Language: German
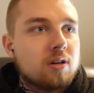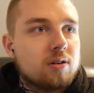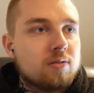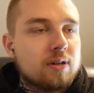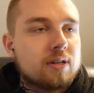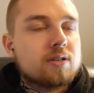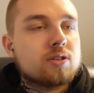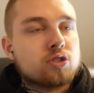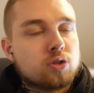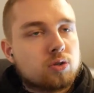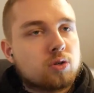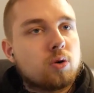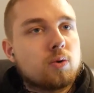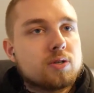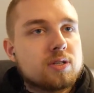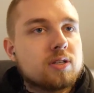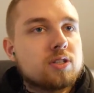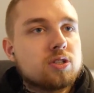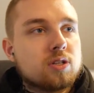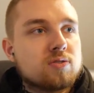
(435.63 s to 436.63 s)
Weil
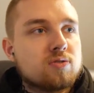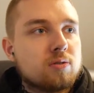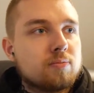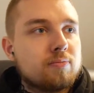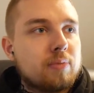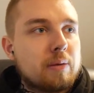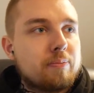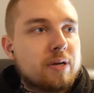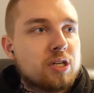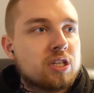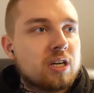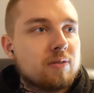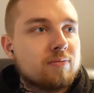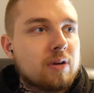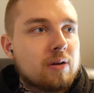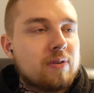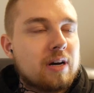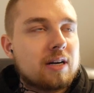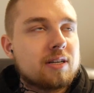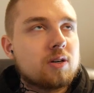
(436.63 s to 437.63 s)
Crossland-Shots vom Bad Batch hatten
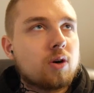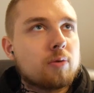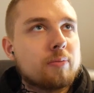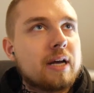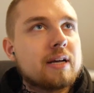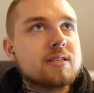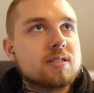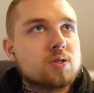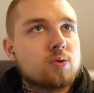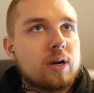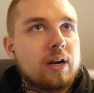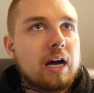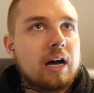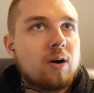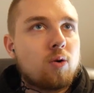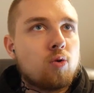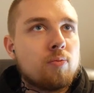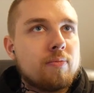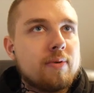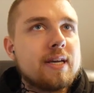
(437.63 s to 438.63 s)
wir. Wir hatten ja auch im ersten Trailer
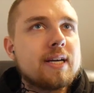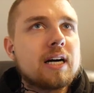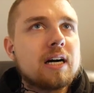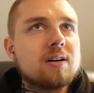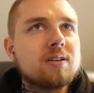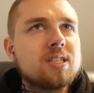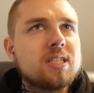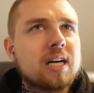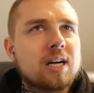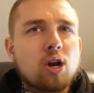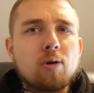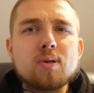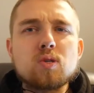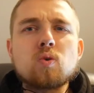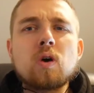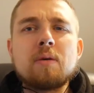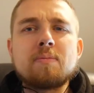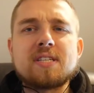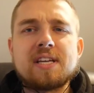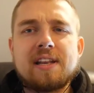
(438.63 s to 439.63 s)
Omega, die ja, glaube ich,
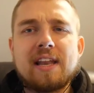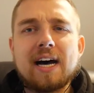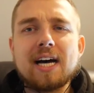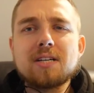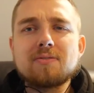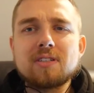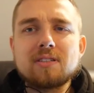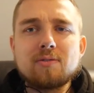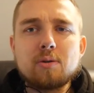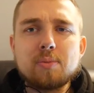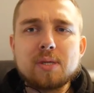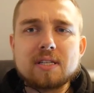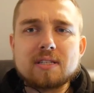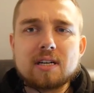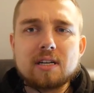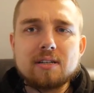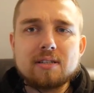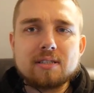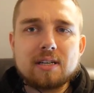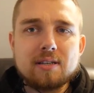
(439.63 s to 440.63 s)
sogar im Senat war, wenn mich jetzt
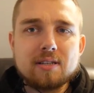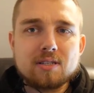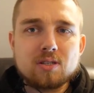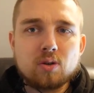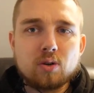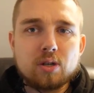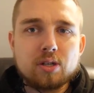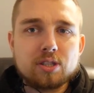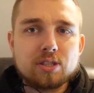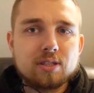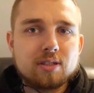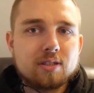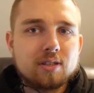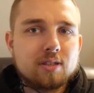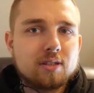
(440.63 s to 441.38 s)
gerade nicht alles täuscht.